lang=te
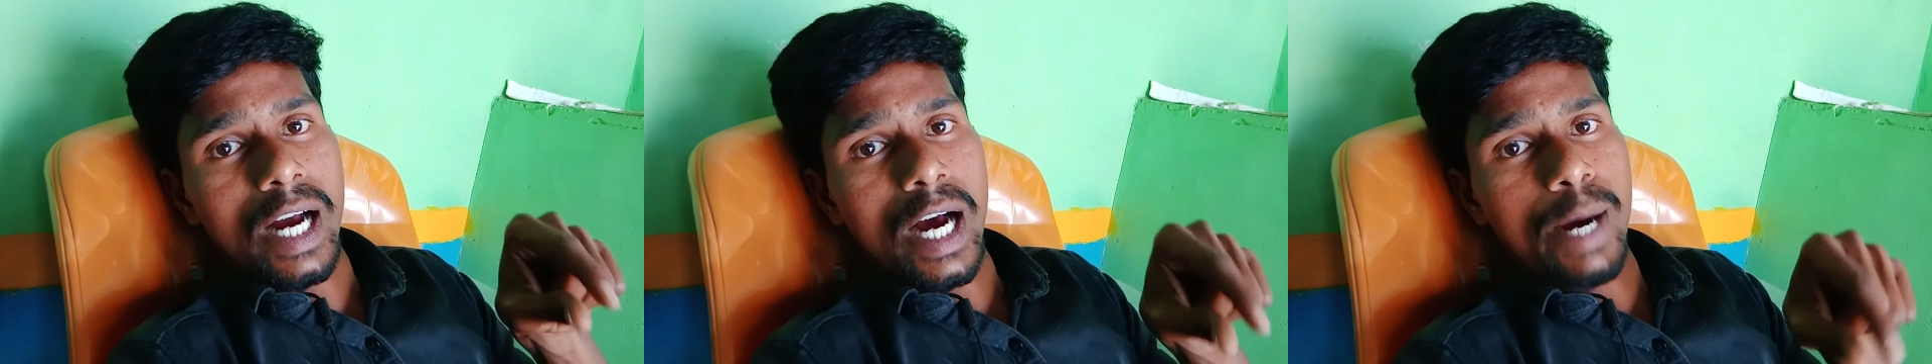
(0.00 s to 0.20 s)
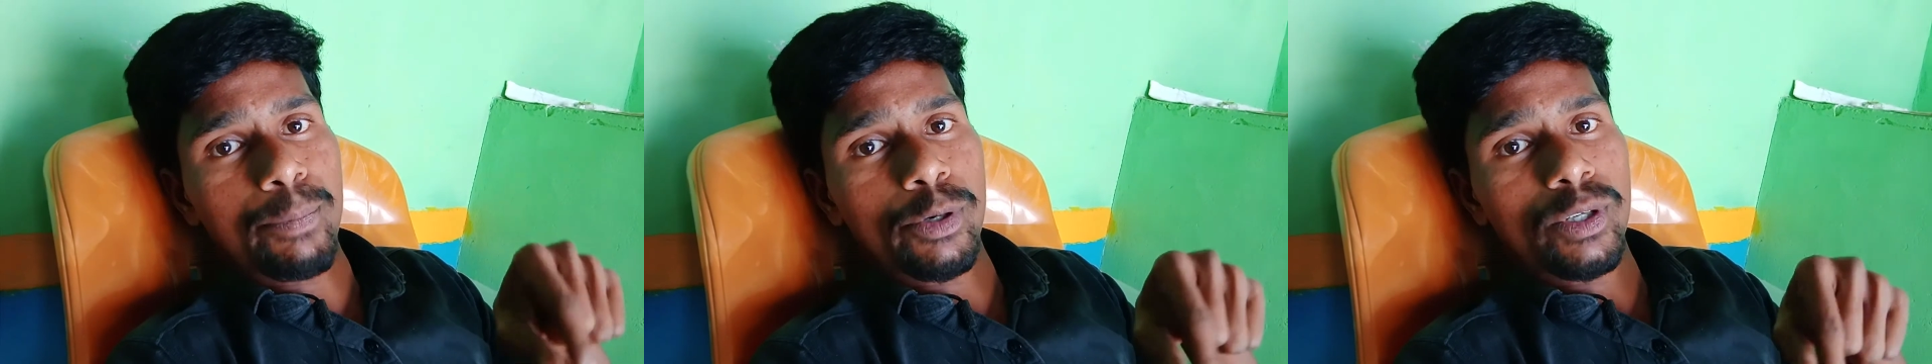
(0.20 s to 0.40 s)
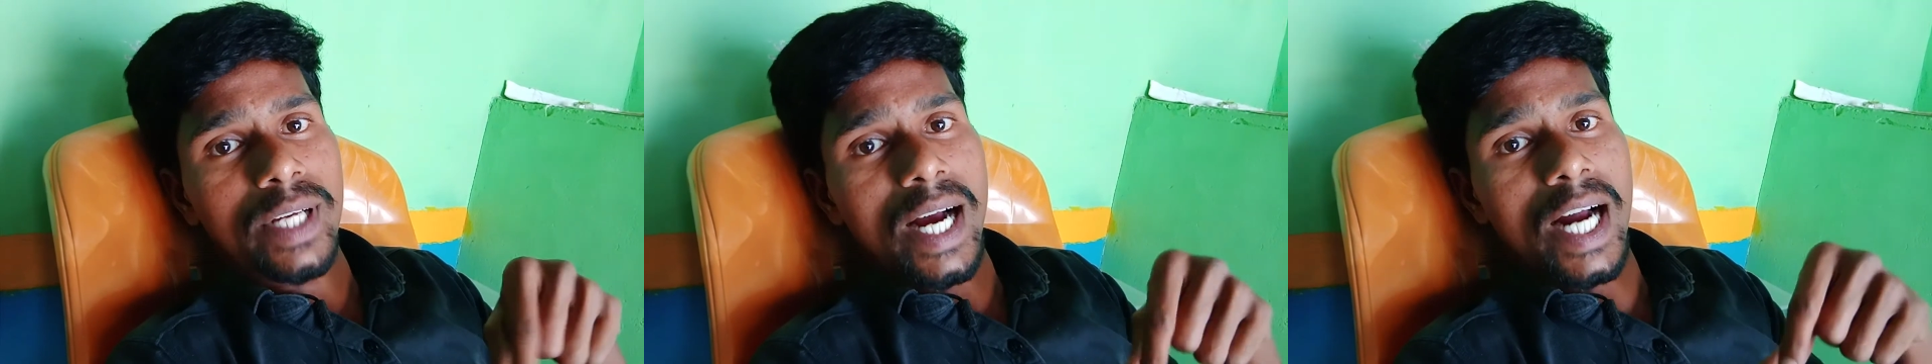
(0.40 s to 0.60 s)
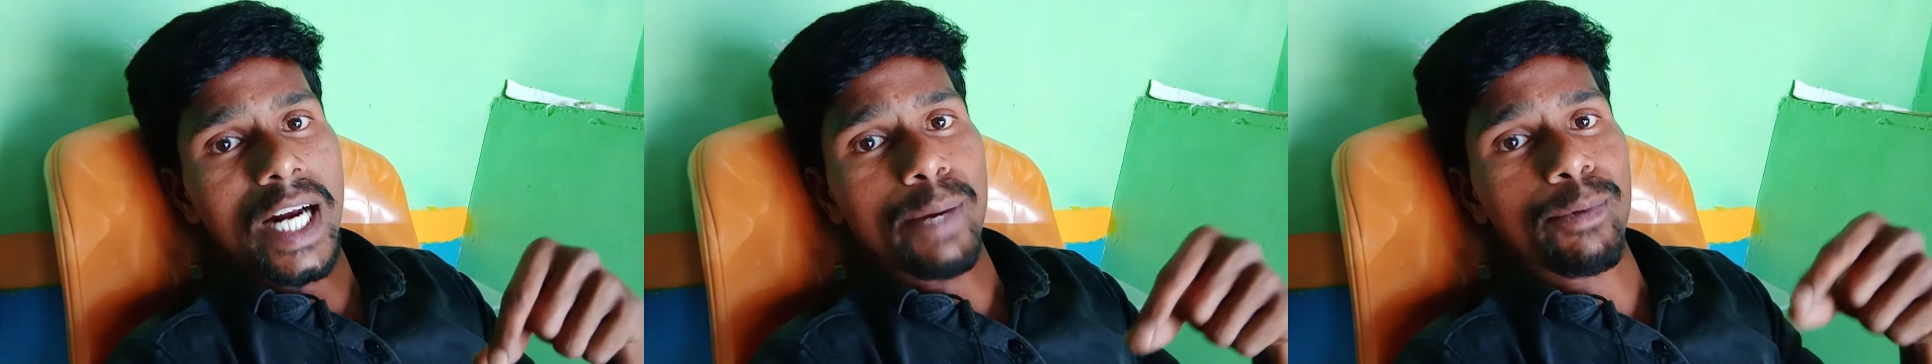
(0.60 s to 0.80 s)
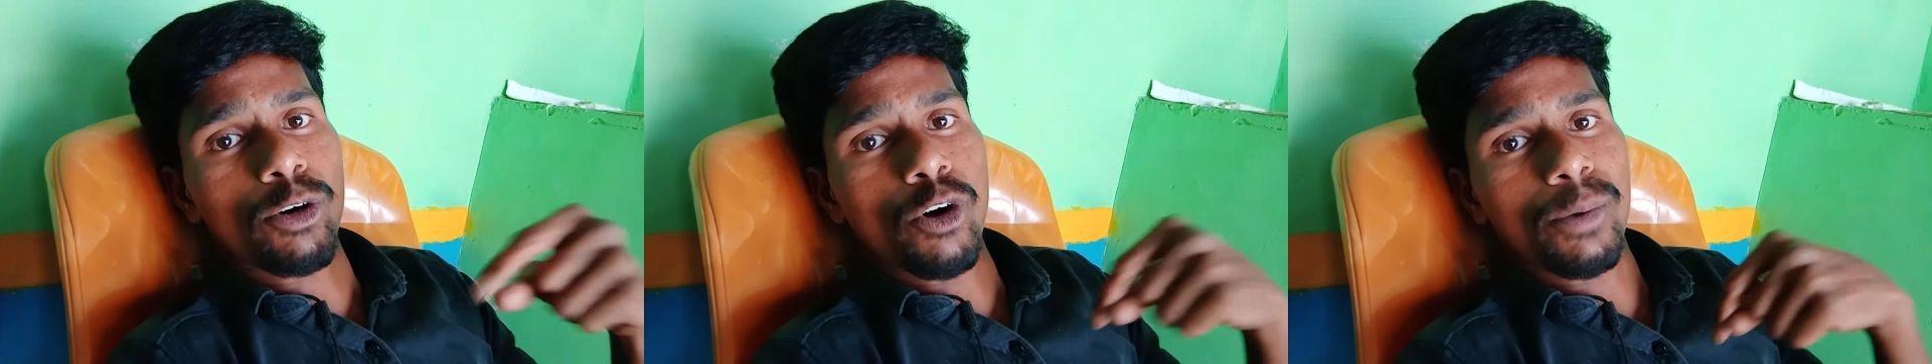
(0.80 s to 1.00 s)
అప్పుడు యా
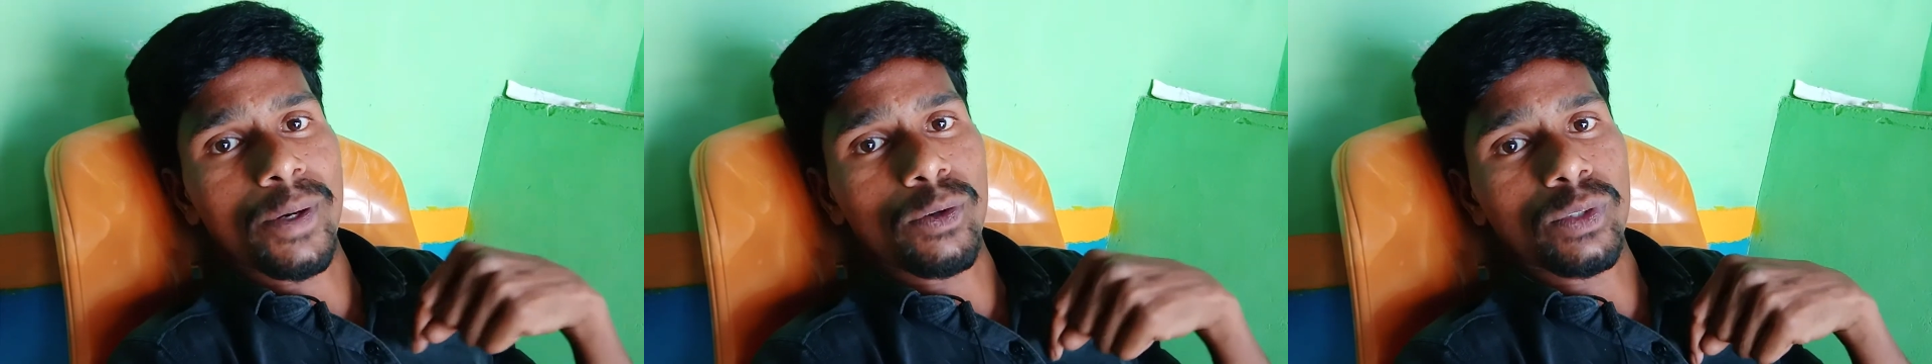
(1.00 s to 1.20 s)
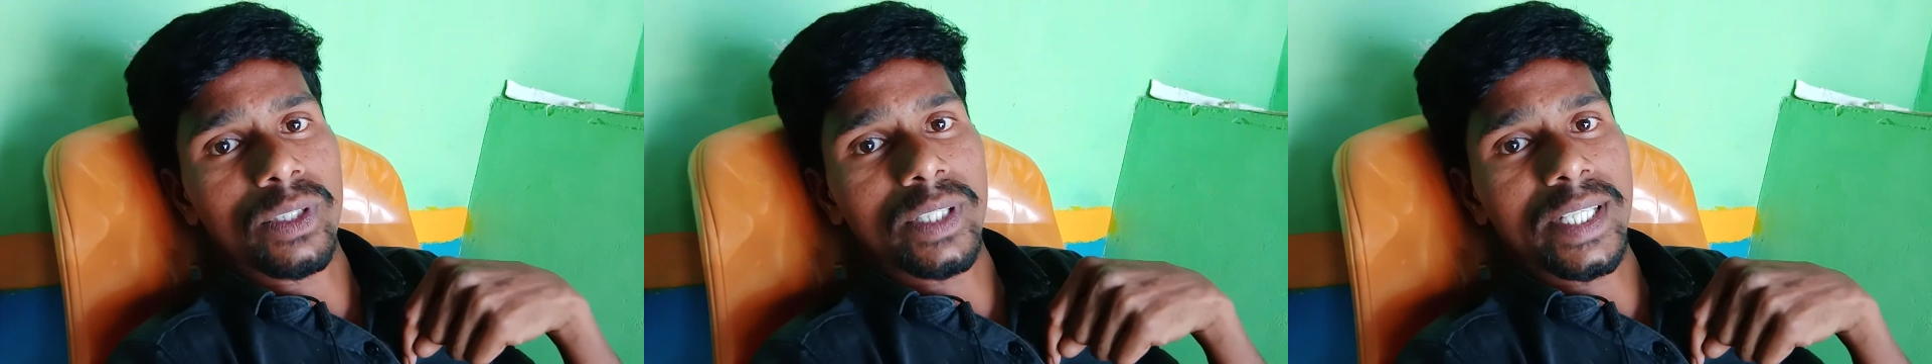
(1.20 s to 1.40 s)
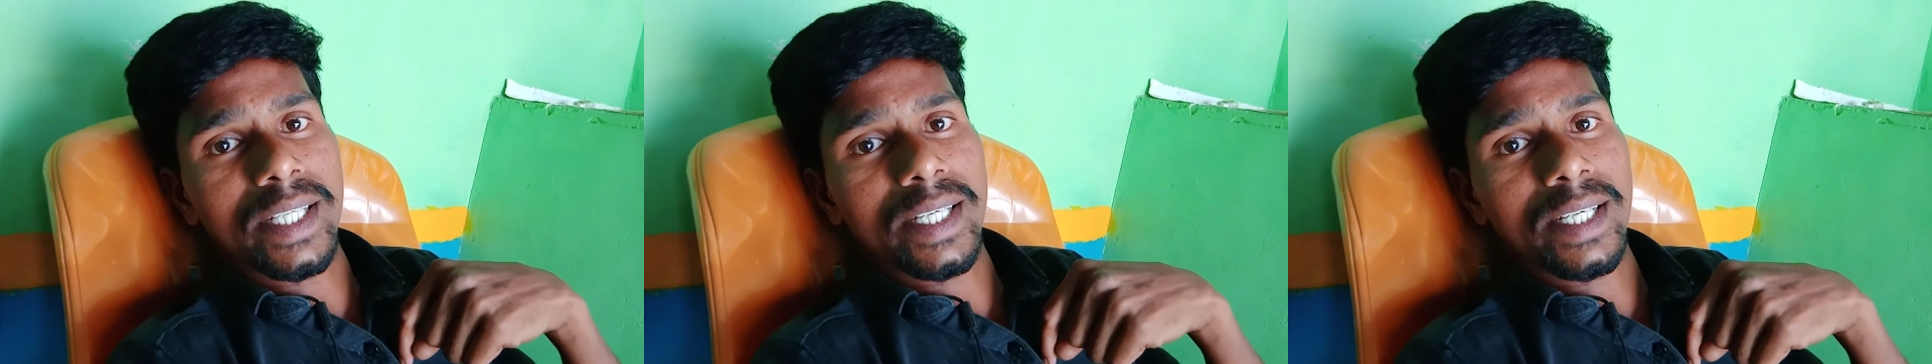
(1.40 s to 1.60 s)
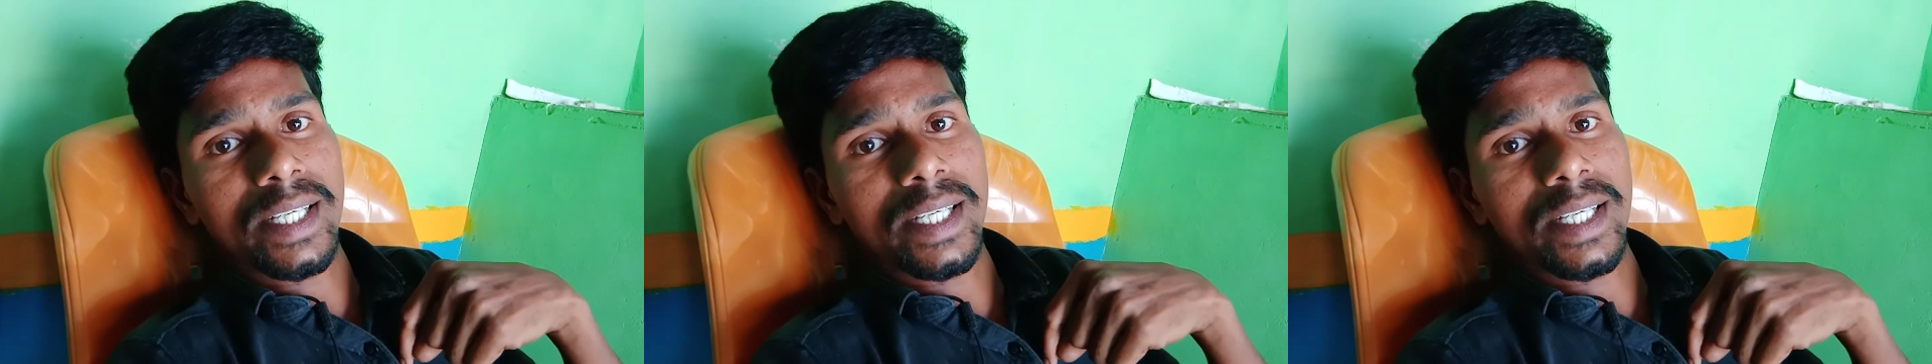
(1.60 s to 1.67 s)
నెంబర్ ఓపెన్ అవుతుంది